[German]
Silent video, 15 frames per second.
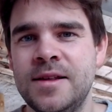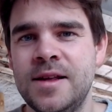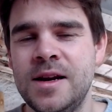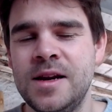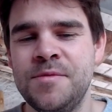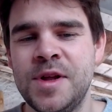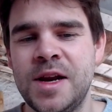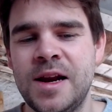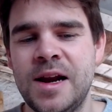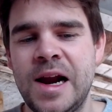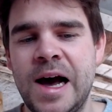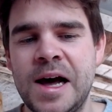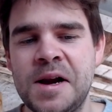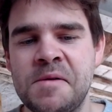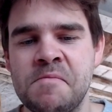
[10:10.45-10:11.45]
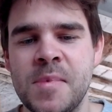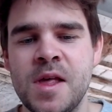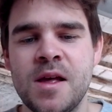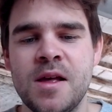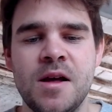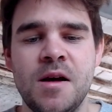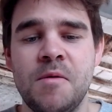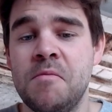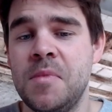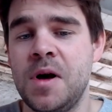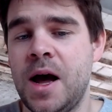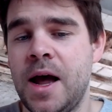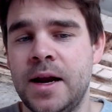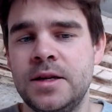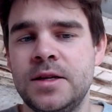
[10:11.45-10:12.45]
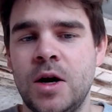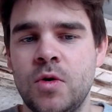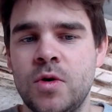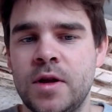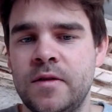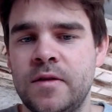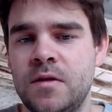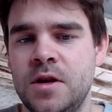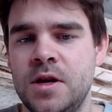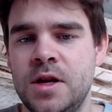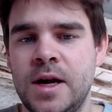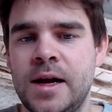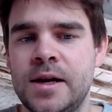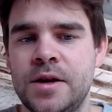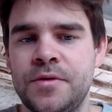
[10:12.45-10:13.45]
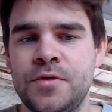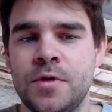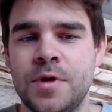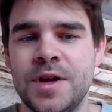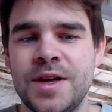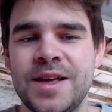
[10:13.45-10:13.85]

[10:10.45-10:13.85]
Ich gehe nicht mehr in den Laden. Ähm, eigentlich auch ganz ideal dafür.